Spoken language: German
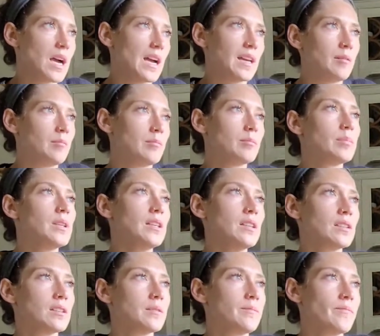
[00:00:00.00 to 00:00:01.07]
einen
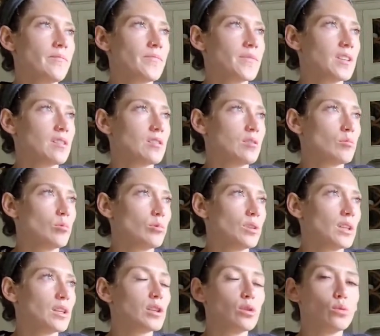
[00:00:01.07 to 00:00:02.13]
Blick in den
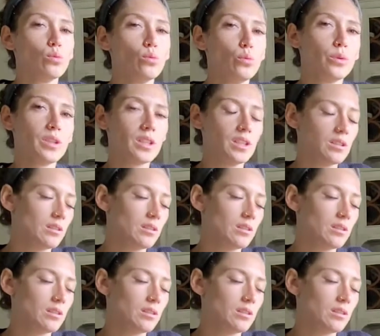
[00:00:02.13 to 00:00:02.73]
Monat Juni,